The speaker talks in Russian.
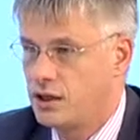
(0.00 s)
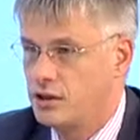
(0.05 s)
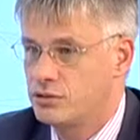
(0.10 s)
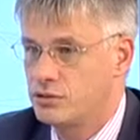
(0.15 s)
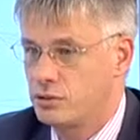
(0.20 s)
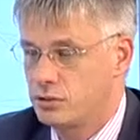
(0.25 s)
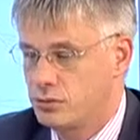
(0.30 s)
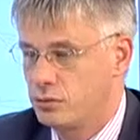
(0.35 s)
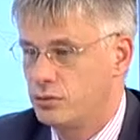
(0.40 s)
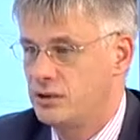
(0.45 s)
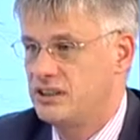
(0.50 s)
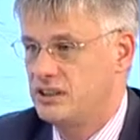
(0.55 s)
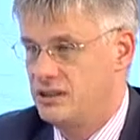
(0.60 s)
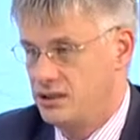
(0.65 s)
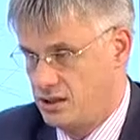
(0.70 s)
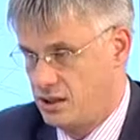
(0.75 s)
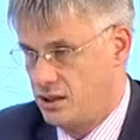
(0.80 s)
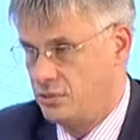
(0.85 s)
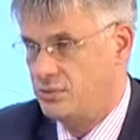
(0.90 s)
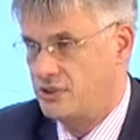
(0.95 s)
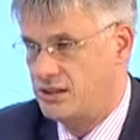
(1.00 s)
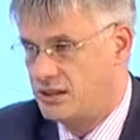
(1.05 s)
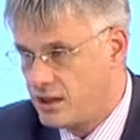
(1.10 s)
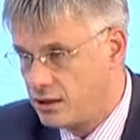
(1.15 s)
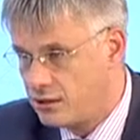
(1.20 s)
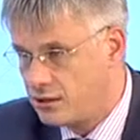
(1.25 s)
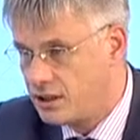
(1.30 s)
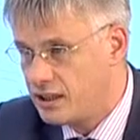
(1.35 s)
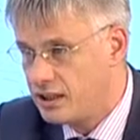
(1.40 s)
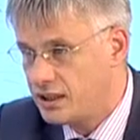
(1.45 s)
структура системы
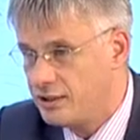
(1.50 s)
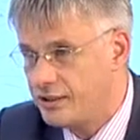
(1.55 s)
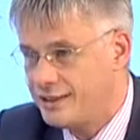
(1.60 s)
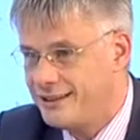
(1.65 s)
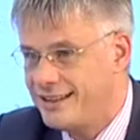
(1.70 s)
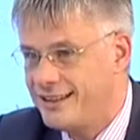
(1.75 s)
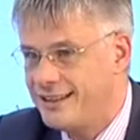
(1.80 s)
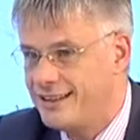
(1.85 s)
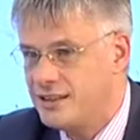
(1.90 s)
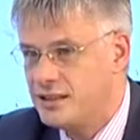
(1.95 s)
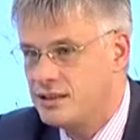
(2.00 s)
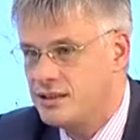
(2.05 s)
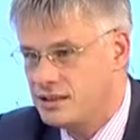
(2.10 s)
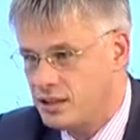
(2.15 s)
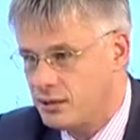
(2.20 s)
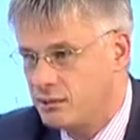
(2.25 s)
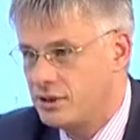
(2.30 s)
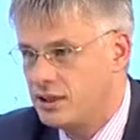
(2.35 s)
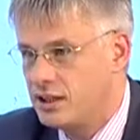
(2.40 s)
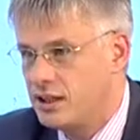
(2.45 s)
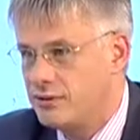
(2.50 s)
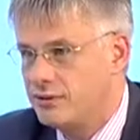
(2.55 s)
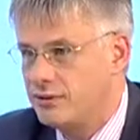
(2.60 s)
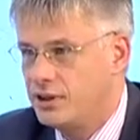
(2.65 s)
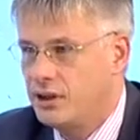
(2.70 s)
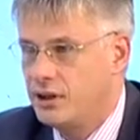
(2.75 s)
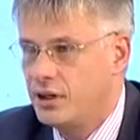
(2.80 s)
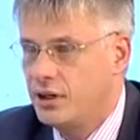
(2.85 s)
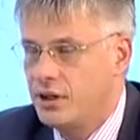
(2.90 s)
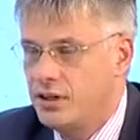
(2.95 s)
здравоохранения и, самое
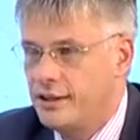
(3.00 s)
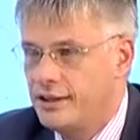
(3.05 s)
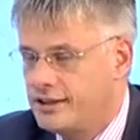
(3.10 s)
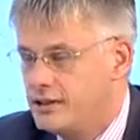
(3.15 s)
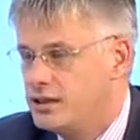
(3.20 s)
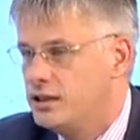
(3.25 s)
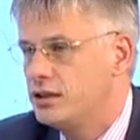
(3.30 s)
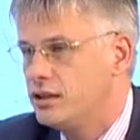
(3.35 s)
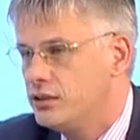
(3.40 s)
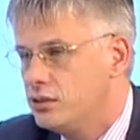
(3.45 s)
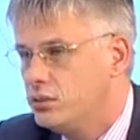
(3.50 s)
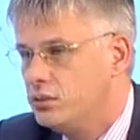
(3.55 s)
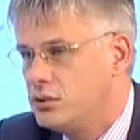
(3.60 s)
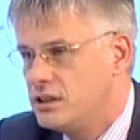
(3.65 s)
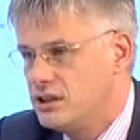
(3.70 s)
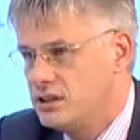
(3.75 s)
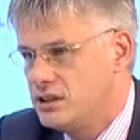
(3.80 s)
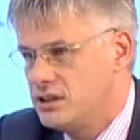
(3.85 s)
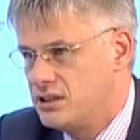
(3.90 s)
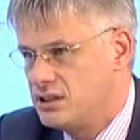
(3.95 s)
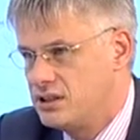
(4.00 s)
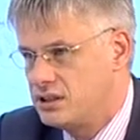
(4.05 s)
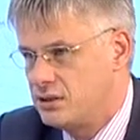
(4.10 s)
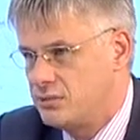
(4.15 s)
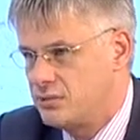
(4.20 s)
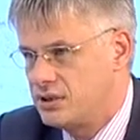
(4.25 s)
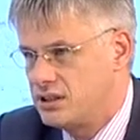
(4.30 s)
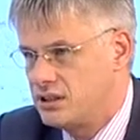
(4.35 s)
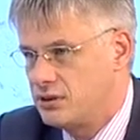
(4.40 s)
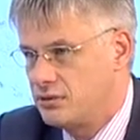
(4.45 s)
главное, идеологии
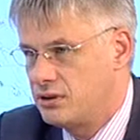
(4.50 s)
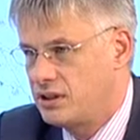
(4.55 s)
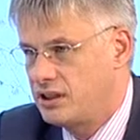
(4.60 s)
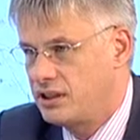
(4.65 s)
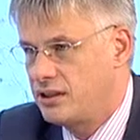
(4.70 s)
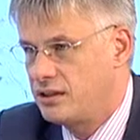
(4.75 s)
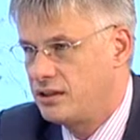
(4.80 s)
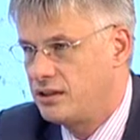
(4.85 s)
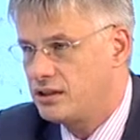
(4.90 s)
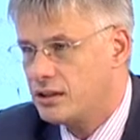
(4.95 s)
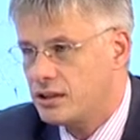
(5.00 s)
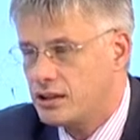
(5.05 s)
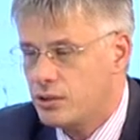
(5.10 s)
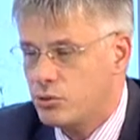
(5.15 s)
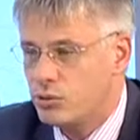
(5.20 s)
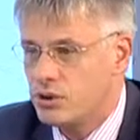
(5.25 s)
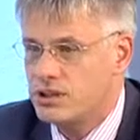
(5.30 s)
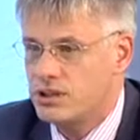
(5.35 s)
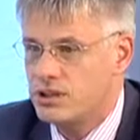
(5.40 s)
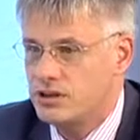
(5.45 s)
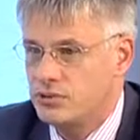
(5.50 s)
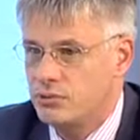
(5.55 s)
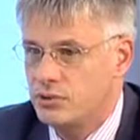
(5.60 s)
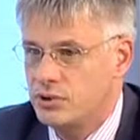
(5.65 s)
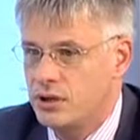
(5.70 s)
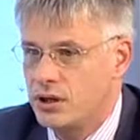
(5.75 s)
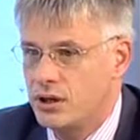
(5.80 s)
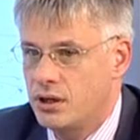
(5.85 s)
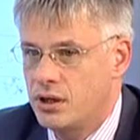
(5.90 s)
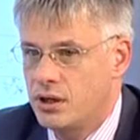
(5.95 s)
системы здравоохранения. Не так, как у нас
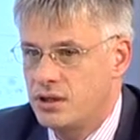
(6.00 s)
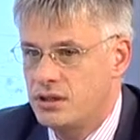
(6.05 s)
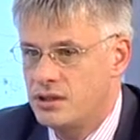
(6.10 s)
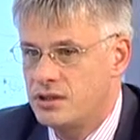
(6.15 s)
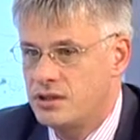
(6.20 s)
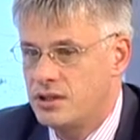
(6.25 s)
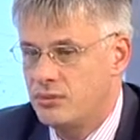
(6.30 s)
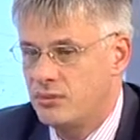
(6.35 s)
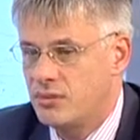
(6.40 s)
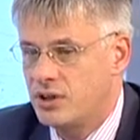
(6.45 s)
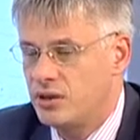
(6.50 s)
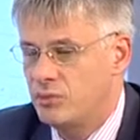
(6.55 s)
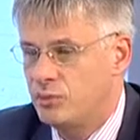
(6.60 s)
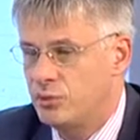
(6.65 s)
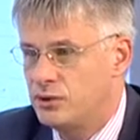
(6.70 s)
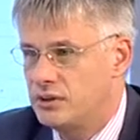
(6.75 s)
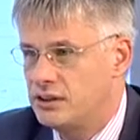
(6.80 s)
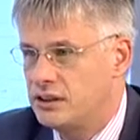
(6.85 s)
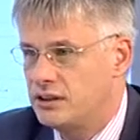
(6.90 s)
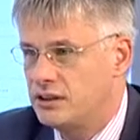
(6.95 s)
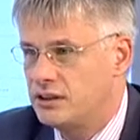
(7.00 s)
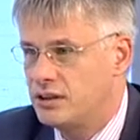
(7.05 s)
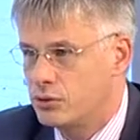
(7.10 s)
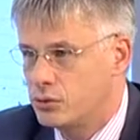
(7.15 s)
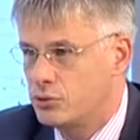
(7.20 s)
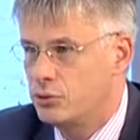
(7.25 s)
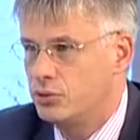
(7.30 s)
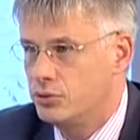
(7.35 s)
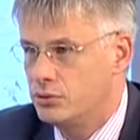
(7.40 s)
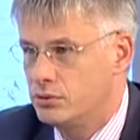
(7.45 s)
сегодня система работает на
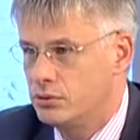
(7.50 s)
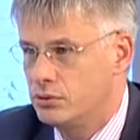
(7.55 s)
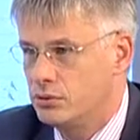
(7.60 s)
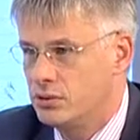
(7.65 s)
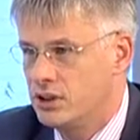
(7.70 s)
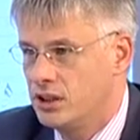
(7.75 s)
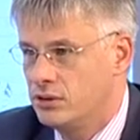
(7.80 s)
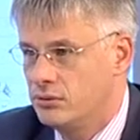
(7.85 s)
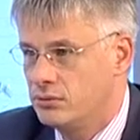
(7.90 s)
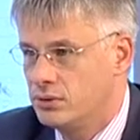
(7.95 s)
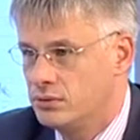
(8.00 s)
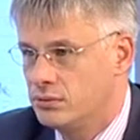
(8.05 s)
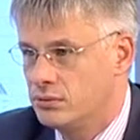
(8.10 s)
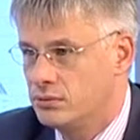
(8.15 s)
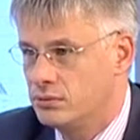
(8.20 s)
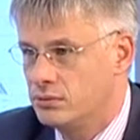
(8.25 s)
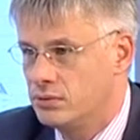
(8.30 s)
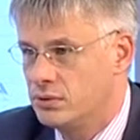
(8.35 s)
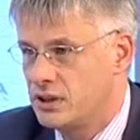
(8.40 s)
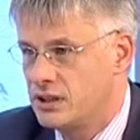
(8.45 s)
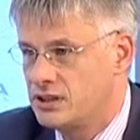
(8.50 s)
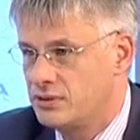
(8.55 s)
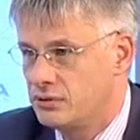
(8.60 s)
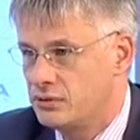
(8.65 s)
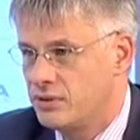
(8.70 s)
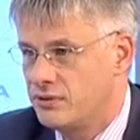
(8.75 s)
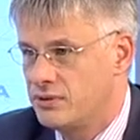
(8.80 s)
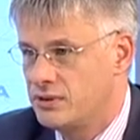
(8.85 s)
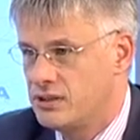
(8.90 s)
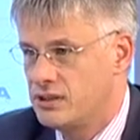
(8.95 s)
койку. Да? Вот у нас
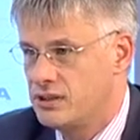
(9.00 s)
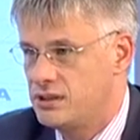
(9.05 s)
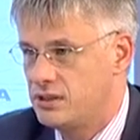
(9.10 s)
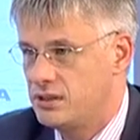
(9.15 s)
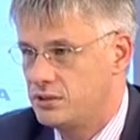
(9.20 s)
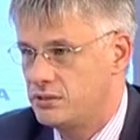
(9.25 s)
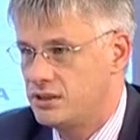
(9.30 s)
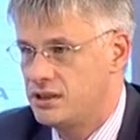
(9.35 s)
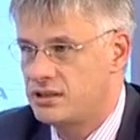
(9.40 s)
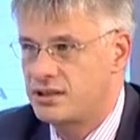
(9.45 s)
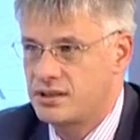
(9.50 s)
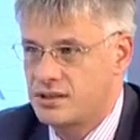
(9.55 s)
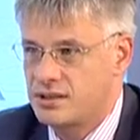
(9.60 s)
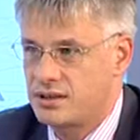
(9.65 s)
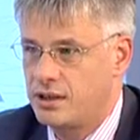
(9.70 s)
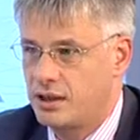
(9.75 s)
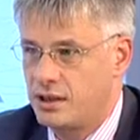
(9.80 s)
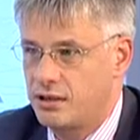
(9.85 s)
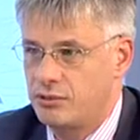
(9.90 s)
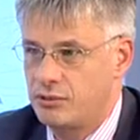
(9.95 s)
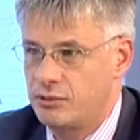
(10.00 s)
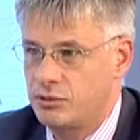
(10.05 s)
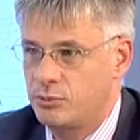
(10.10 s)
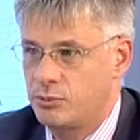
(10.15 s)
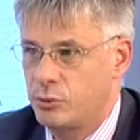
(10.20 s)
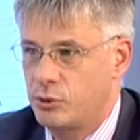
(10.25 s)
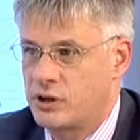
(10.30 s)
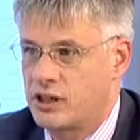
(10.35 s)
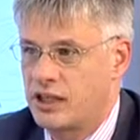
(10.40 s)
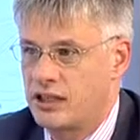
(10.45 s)
сегодня финансирование стационаров
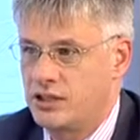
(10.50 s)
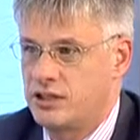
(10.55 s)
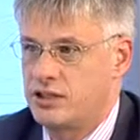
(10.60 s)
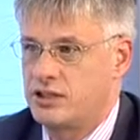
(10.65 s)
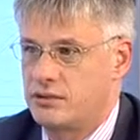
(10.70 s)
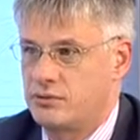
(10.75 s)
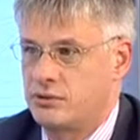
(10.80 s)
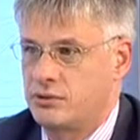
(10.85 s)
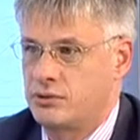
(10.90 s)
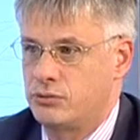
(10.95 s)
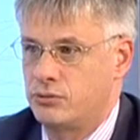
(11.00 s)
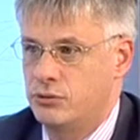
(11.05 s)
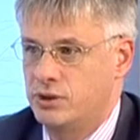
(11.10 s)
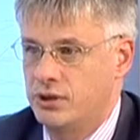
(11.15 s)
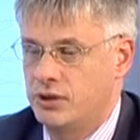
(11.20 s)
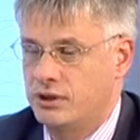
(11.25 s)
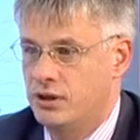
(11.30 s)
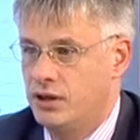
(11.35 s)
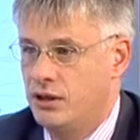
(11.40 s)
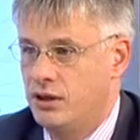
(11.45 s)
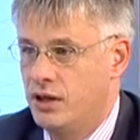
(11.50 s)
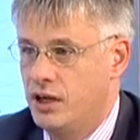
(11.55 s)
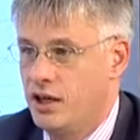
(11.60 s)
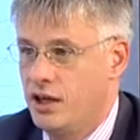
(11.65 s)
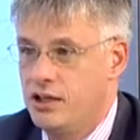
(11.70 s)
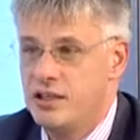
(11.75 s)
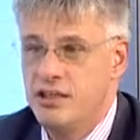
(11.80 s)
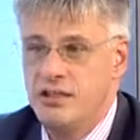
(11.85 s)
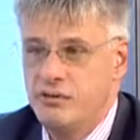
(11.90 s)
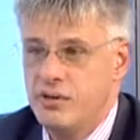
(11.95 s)
идет по количеству коек. Да?
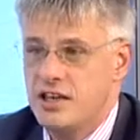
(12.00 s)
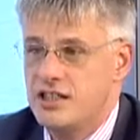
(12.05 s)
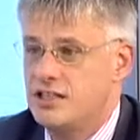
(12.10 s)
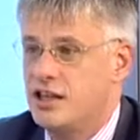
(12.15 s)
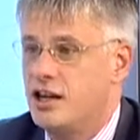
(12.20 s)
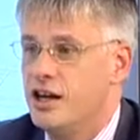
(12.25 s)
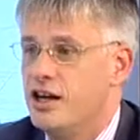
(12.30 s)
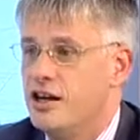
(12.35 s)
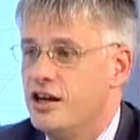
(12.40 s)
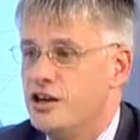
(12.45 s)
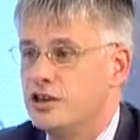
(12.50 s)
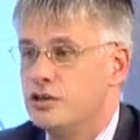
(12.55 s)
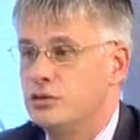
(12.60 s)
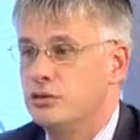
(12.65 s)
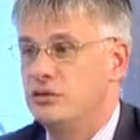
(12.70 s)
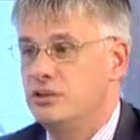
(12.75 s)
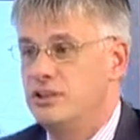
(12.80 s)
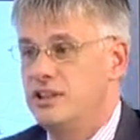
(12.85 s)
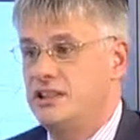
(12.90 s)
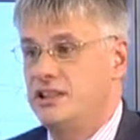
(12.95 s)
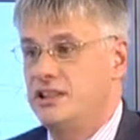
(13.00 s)
И не важно, будем говорить что о